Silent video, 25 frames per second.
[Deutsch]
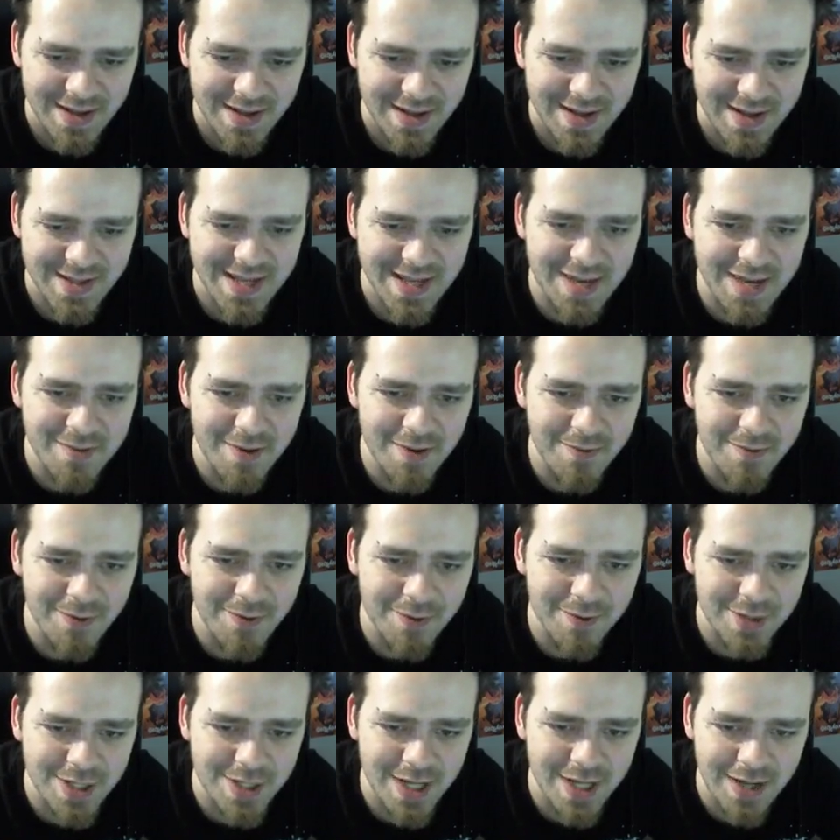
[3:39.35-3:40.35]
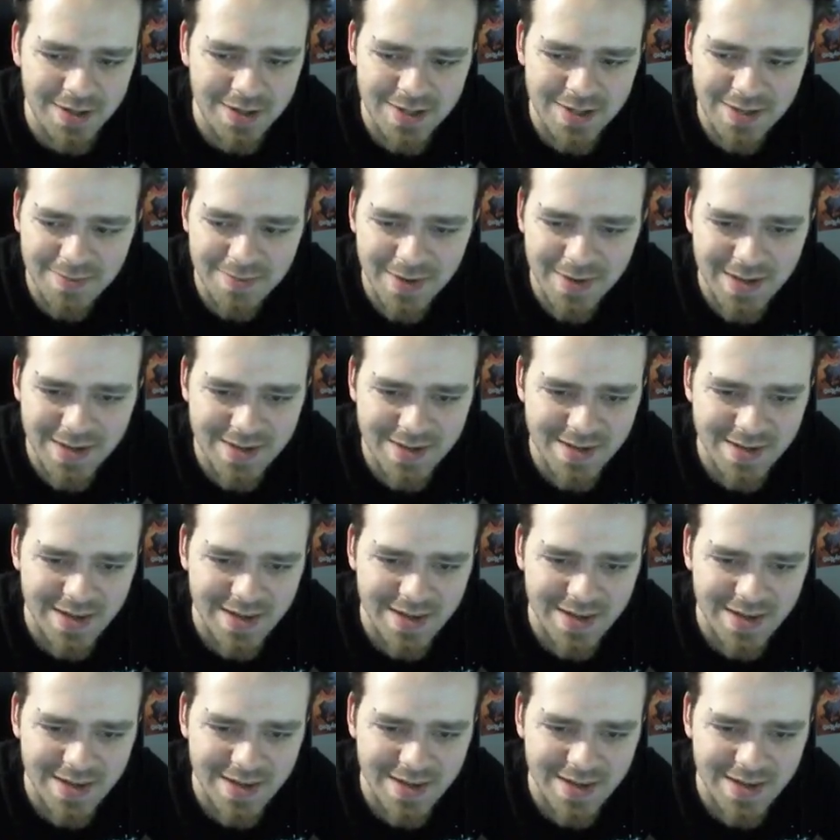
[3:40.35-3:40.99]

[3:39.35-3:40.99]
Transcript: Jetzt gerne wir einen Vogelstrauß gemacht.